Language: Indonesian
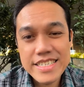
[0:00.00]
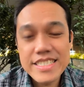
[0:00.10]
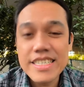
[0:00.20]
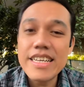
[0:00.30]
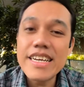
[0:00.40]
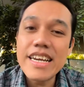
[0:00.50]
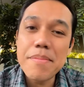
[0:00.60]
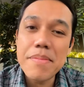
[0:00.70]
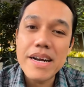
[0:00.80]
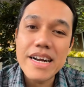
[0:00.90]
Jadi
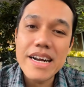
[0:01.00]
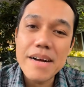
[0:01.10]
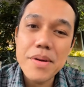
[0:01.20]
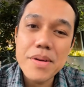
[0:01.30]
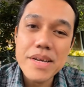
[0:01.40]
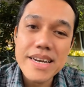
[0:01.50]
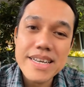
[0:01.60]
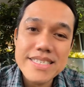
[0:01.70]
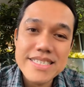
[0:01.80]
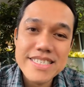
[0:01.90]
kenapa kakak nggak mau
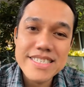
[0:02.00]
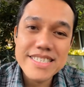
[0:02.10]
ikhlas?